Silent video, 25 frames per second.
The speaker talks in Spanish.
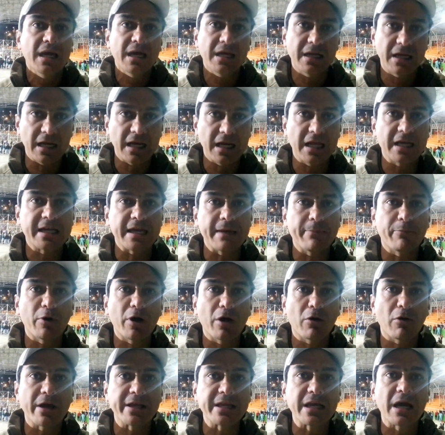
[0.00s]
en el equipo de
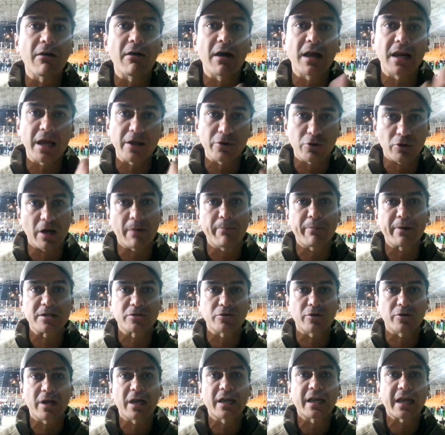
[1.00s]
Guayabal hay una
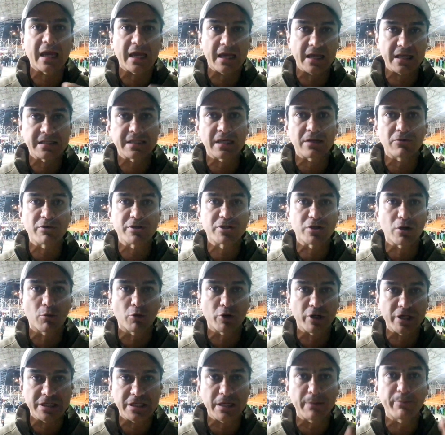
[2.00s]
persona que es de nuestro
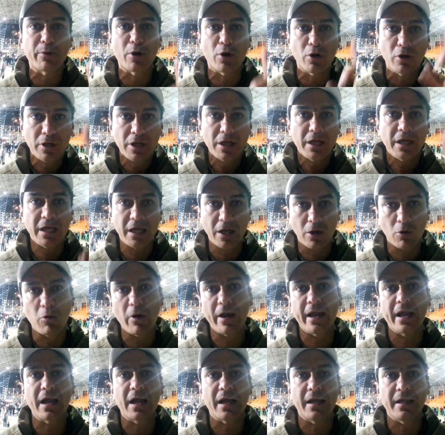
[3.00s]
municipio y
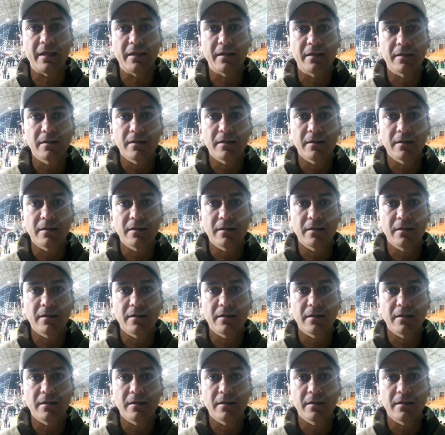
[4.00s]
juega ahí.